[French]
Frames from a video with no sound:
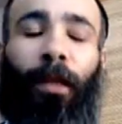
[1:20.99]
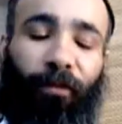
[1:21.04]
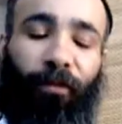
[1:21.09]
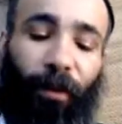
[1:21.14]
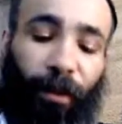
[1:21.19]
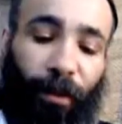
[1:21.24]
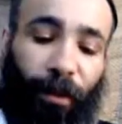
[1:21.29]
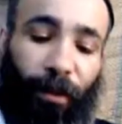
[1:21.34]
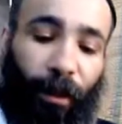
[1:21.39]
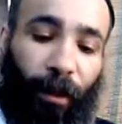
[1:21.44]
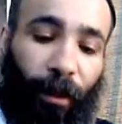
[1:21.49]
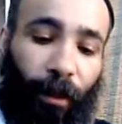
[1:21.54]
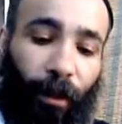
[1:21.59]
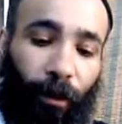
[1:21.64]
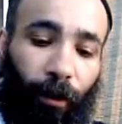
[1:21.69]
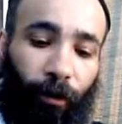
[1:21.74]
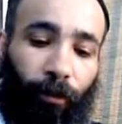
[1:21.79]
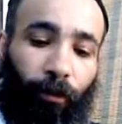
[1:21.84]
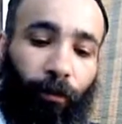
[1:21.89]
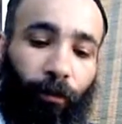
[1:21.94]
fassiez
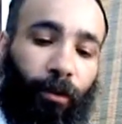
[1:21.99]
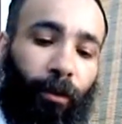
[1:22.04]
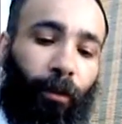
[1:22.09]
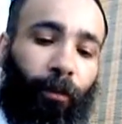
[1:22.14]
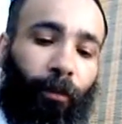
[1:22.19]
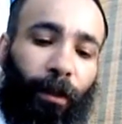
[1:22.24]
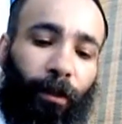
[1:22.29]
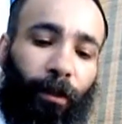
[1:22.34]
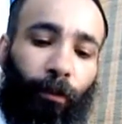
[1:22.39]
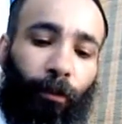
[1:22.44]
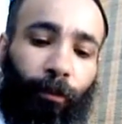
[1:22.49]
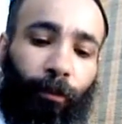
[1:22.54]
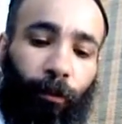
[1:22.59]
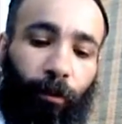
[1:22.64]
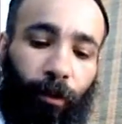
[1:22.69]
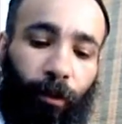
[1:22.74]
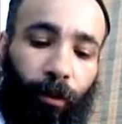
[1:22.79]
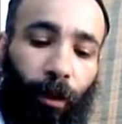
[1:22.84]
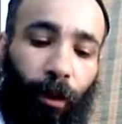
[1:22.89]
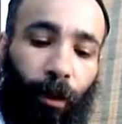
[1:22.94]
une semaine de
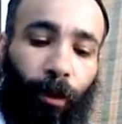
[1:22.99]
plus.